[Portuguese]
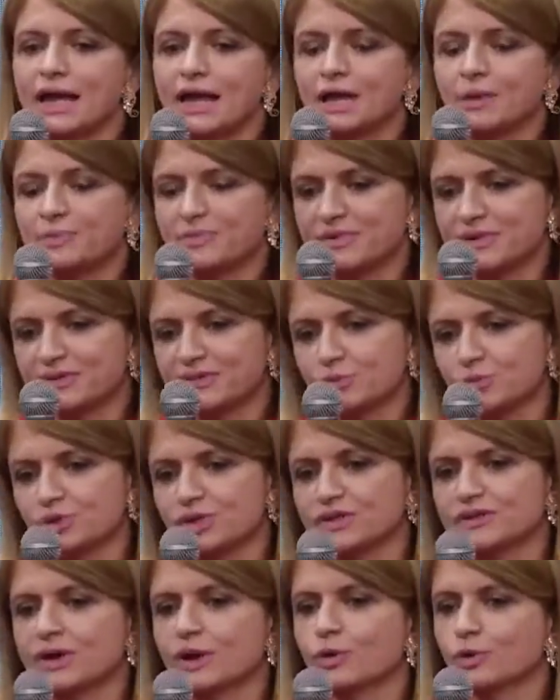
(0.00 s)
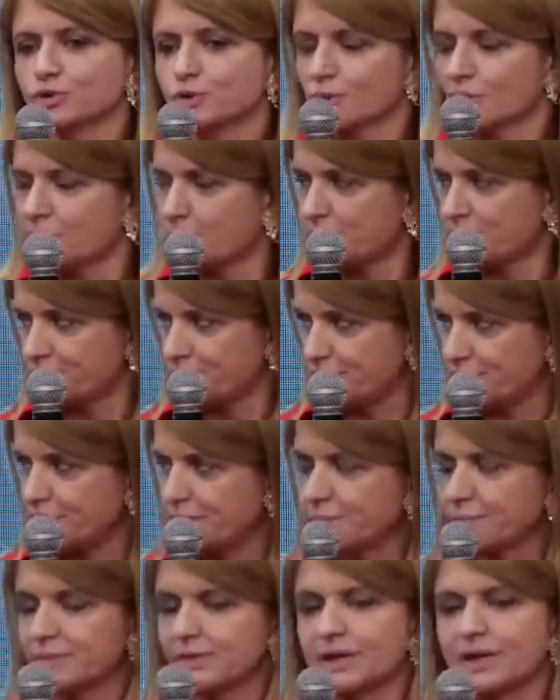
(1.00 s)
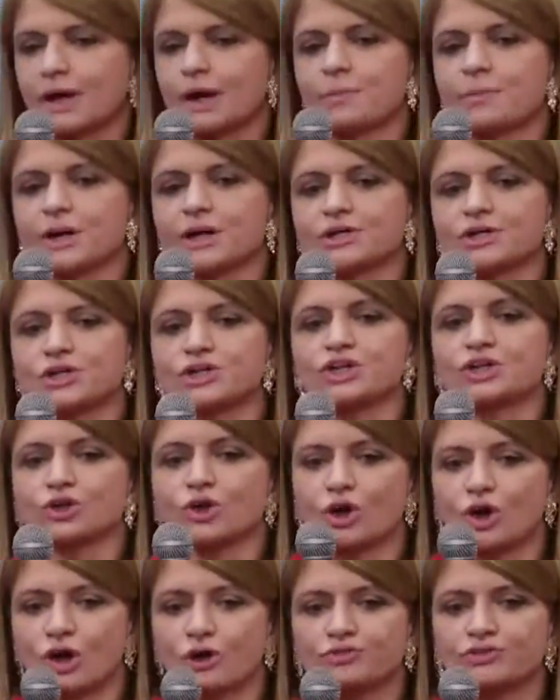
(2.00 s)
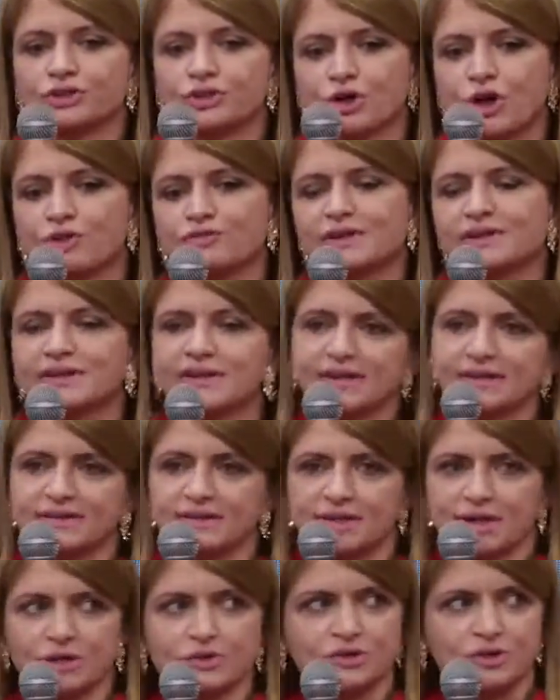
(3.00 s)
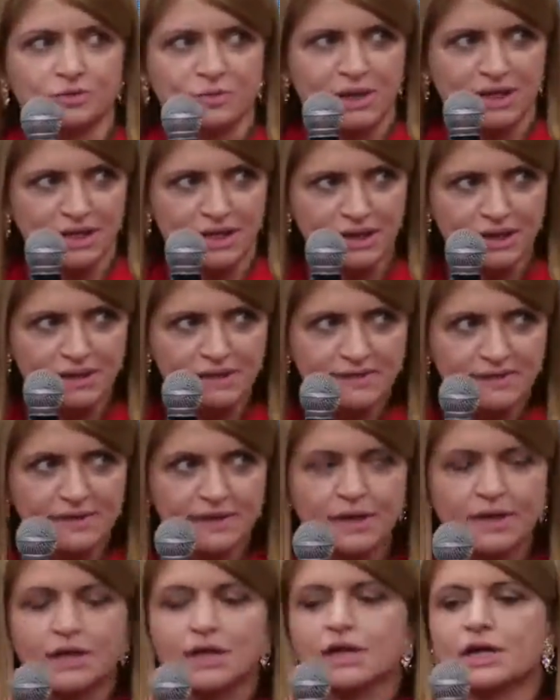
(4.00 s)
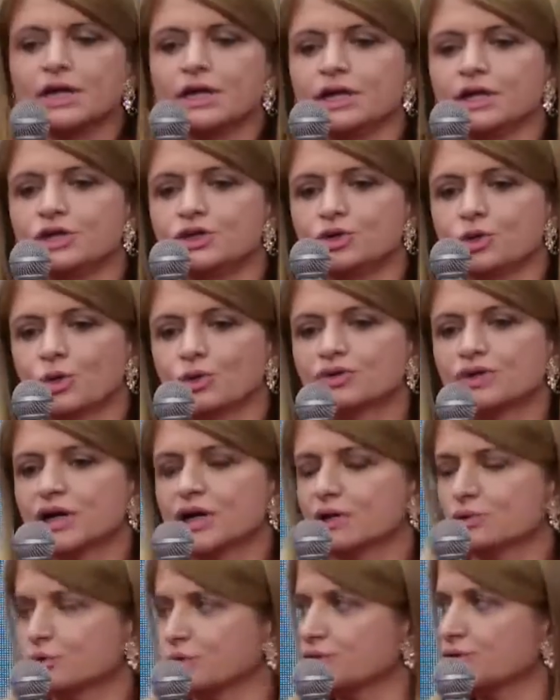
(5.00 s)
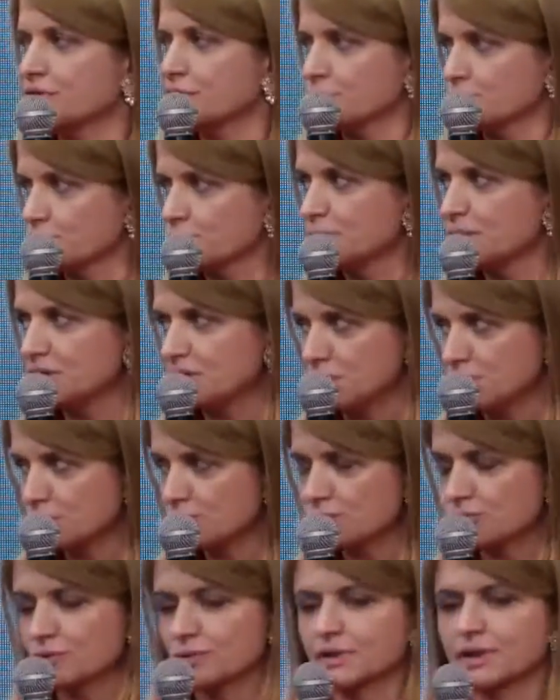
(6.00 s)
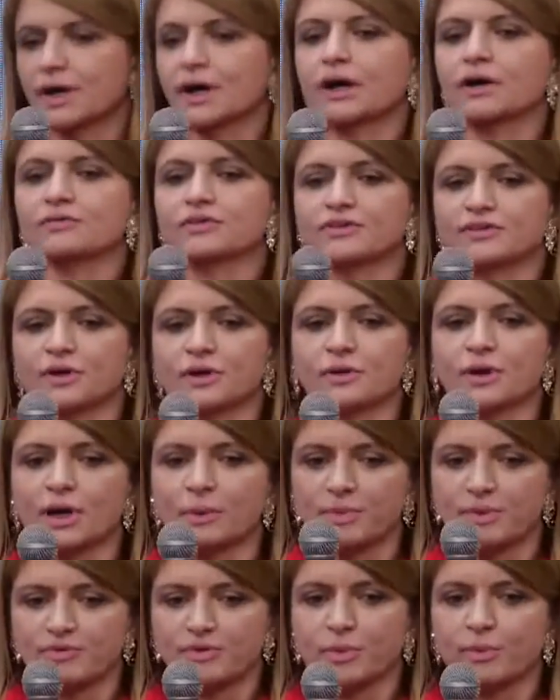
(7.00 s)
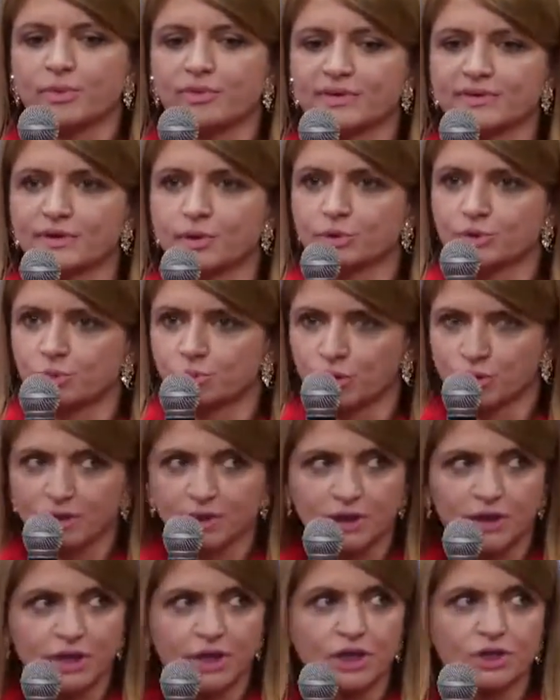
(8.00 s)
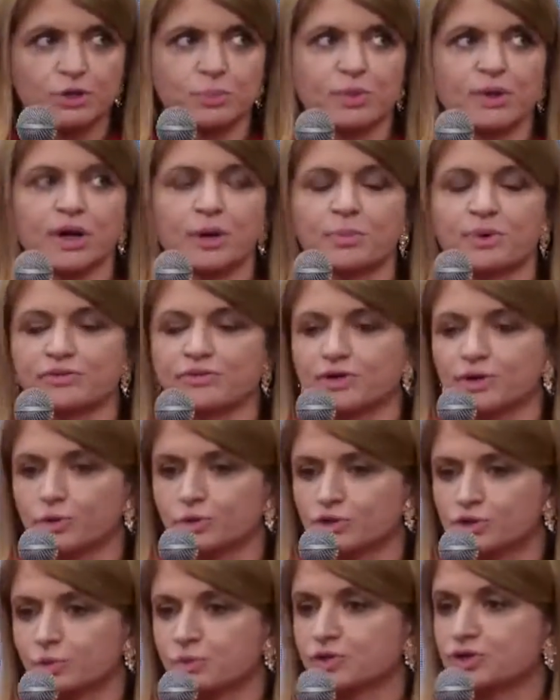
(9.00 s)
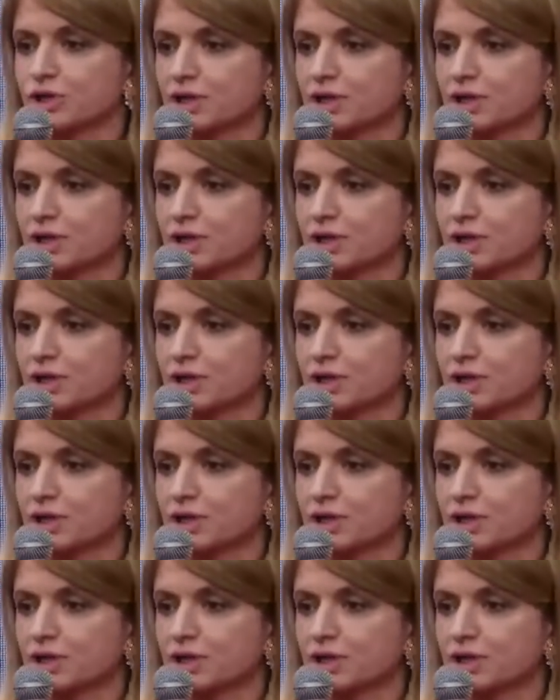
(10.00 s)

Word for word: ele precisa se imunizar contra o HPV a partir de 9, 9 a 13 anos as meninas e de 11 a 14 anos os meninos. Tá? A vacina do HPV é uma vacina muito importante, porque ela previne alguns tipos de